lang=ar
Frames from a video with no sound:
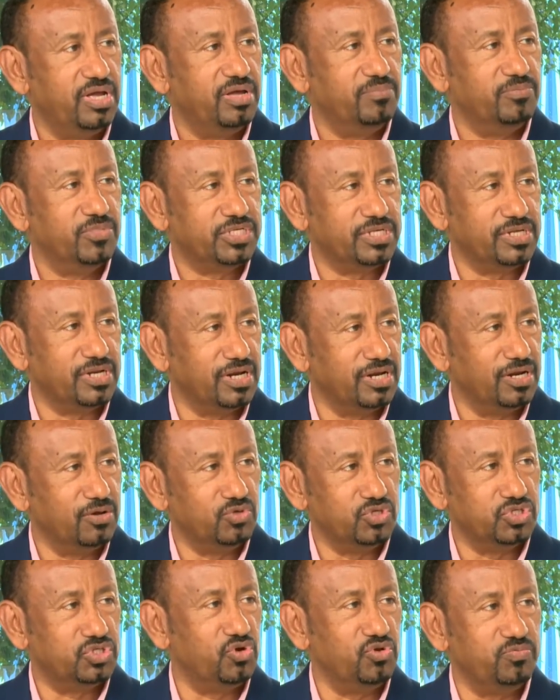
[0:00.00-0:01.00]
مثلا لو
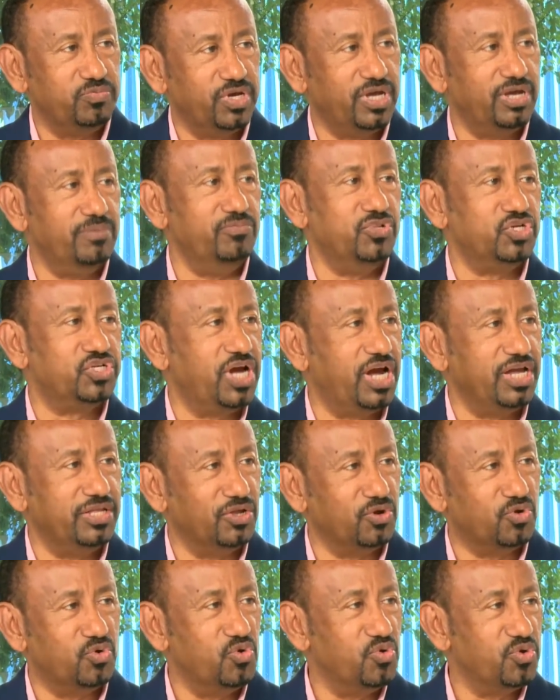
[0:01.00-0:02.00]
الزوج بيحب يشاهد
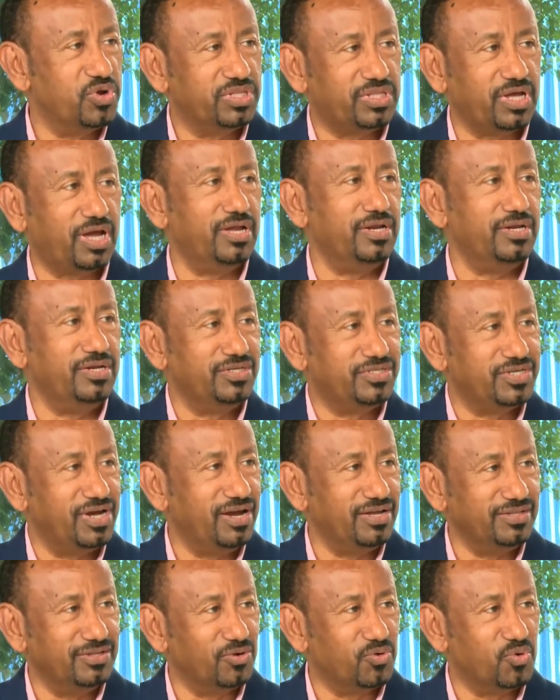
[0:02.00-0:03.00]
الكوره تخليه
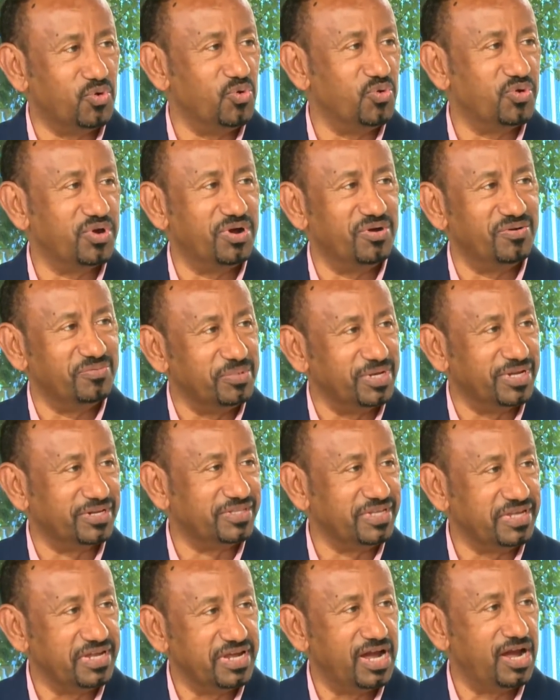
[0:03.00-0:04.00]
يشاهد الكوره
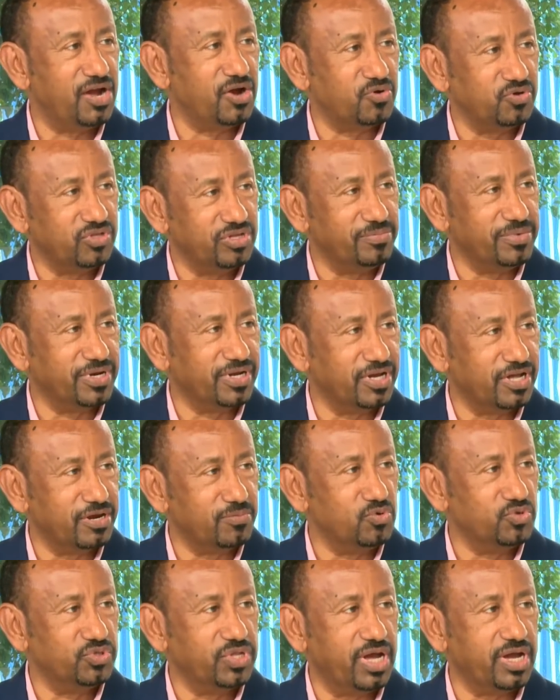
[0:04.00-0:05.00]
بارتياح وكده من غير
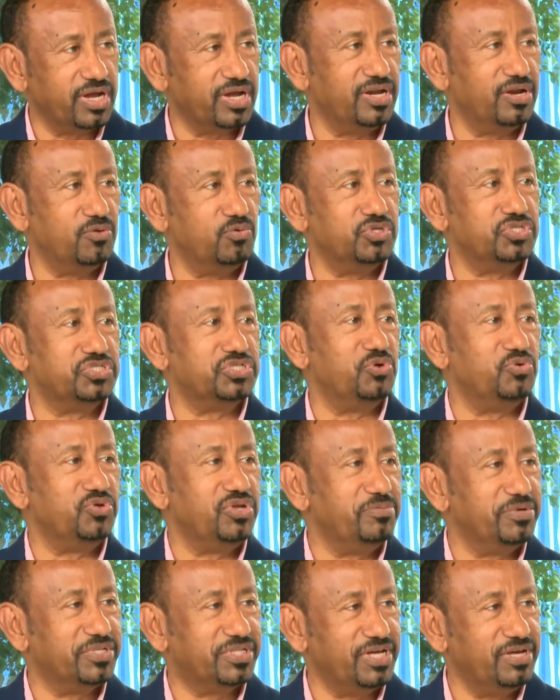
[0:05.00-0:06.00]
مضايقه لو الزوجه
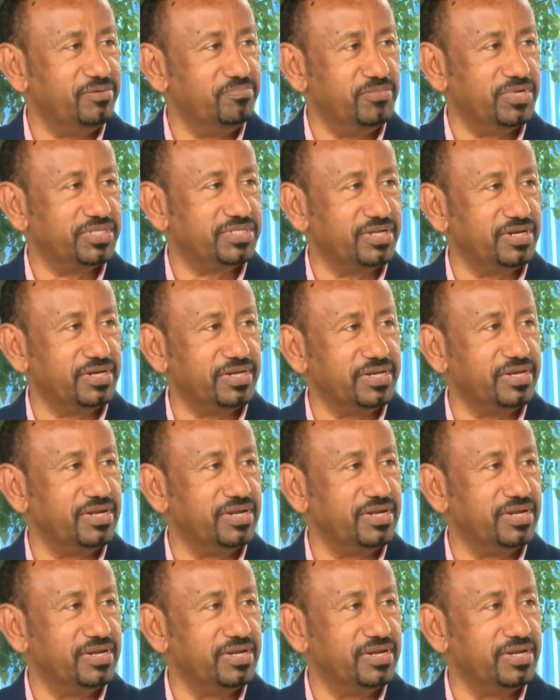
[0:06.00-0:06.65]
بتحب مثلا